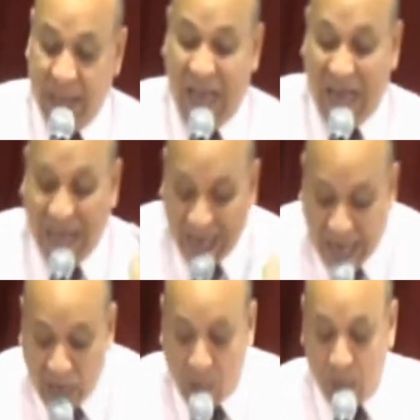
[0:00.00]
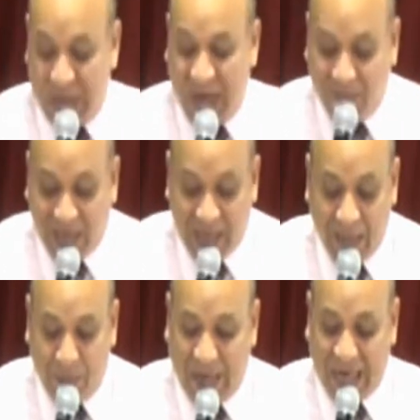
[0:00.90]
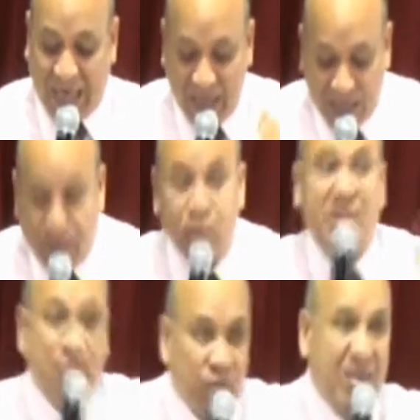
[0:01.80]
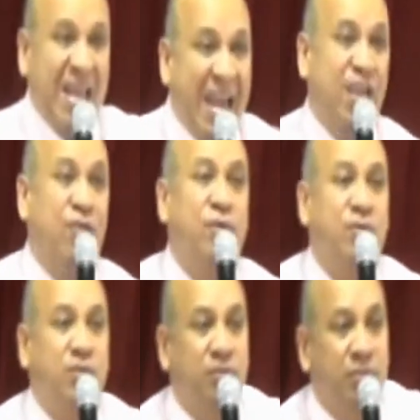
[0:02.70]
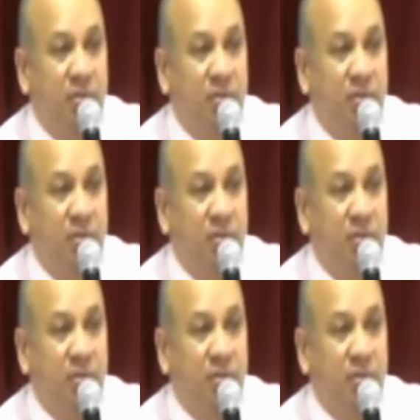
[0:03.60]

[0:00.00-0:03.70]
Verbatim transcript: alargarnos la vida para que disfrutemos de ellos?